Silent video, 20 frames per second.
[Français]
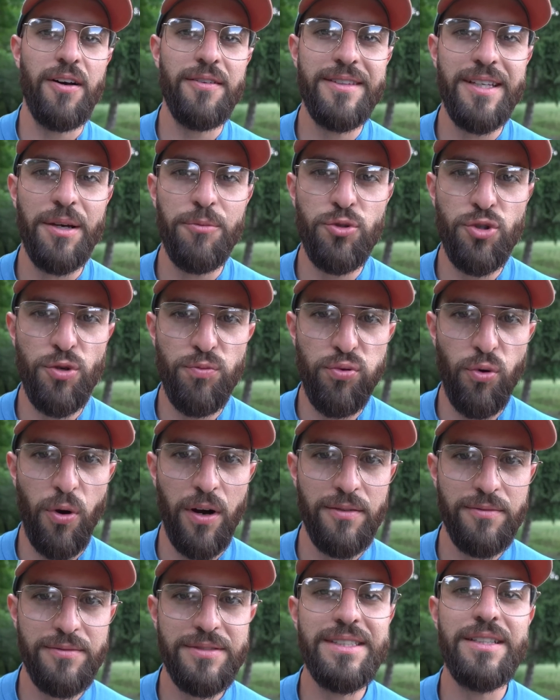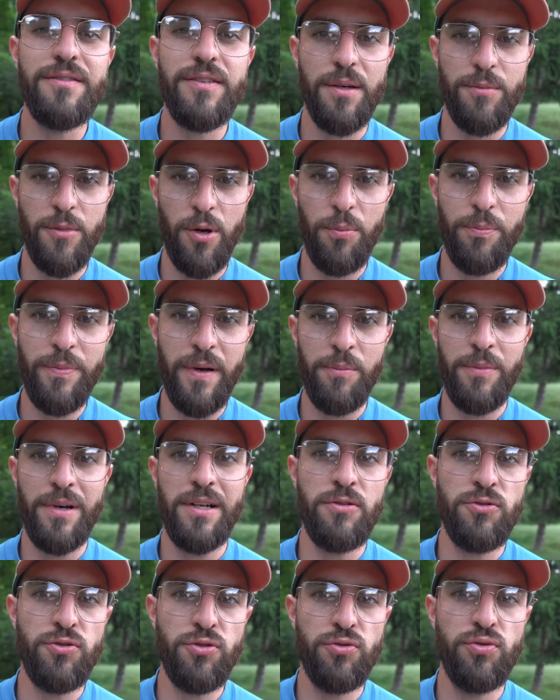en termes de poids, c'est vraiment pas
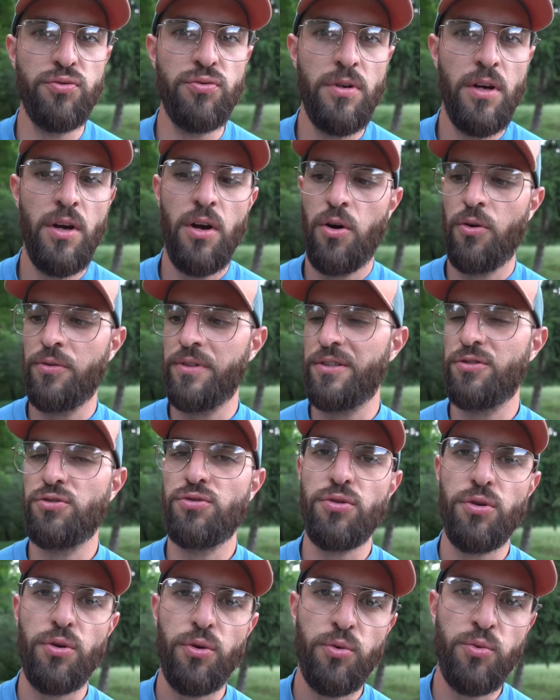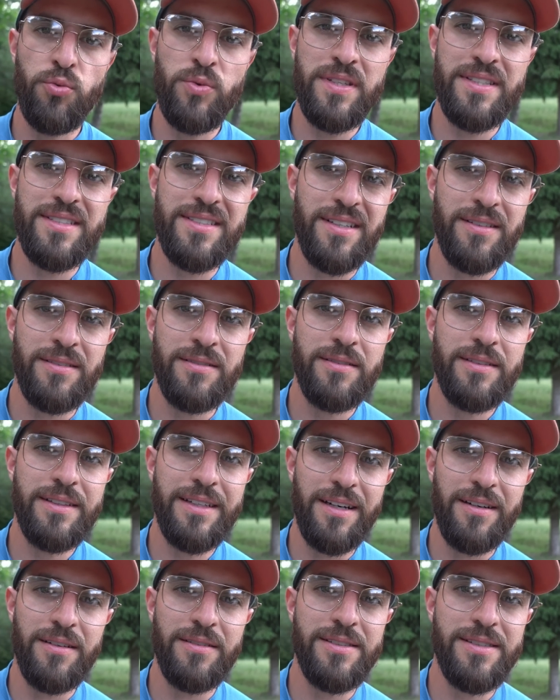mal du tout. On est sur 800
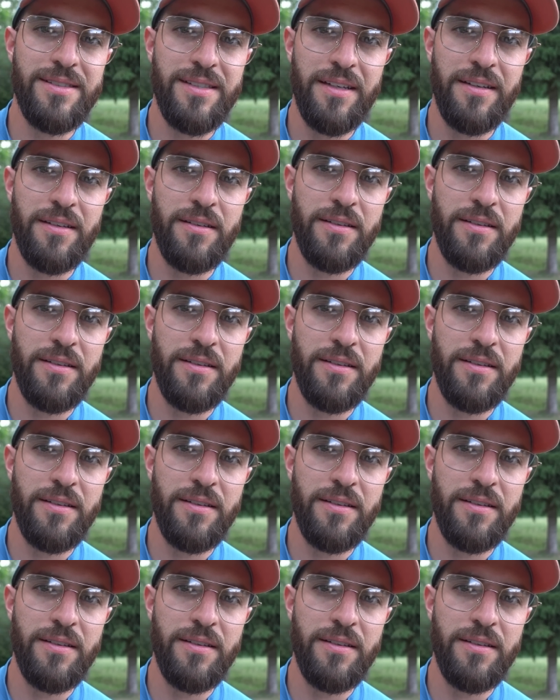45